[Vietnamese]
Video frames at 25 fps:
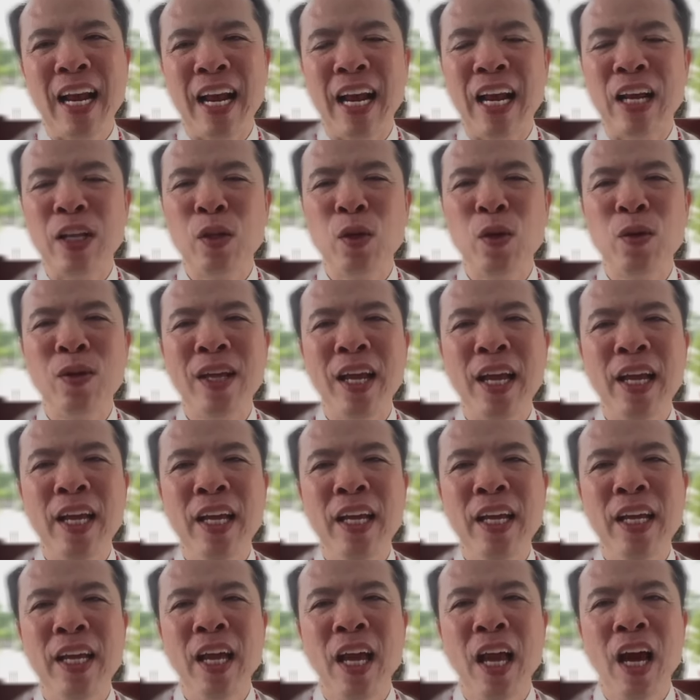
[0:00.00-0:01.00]
đó là tôi
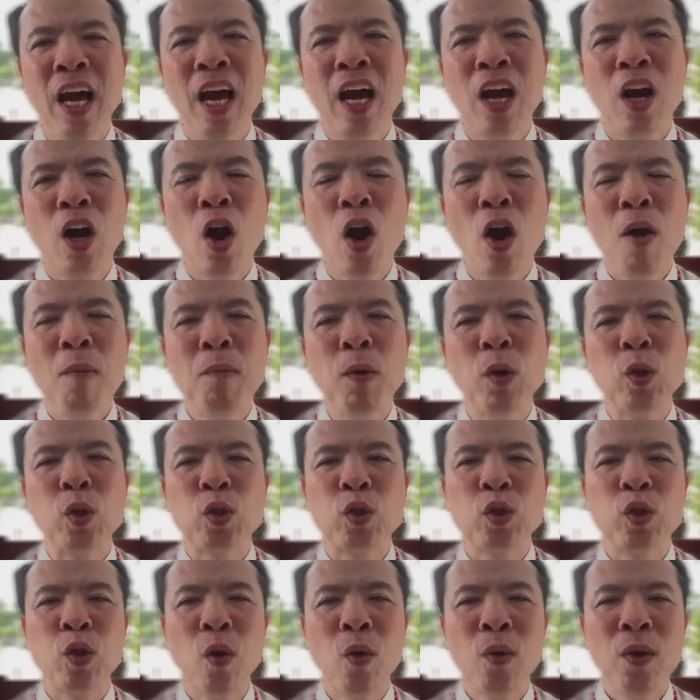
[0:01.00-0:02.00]
thấy có
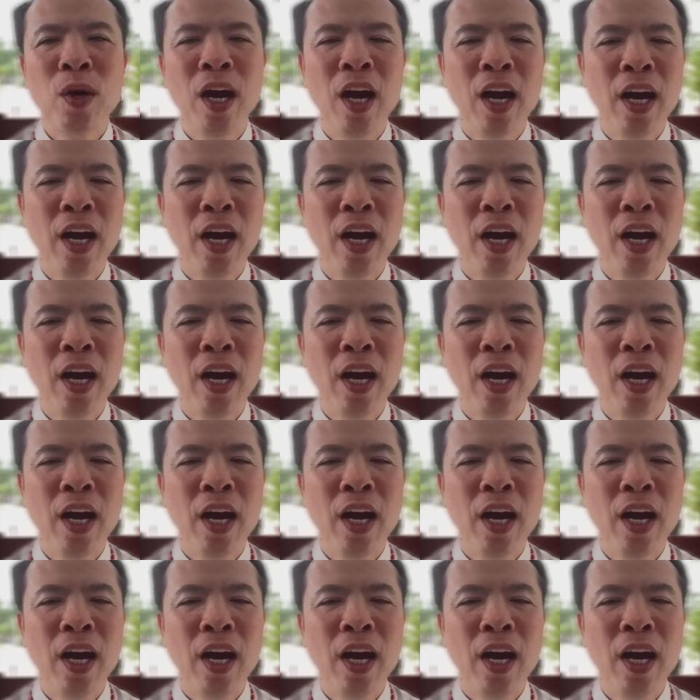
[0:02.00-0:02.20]
một số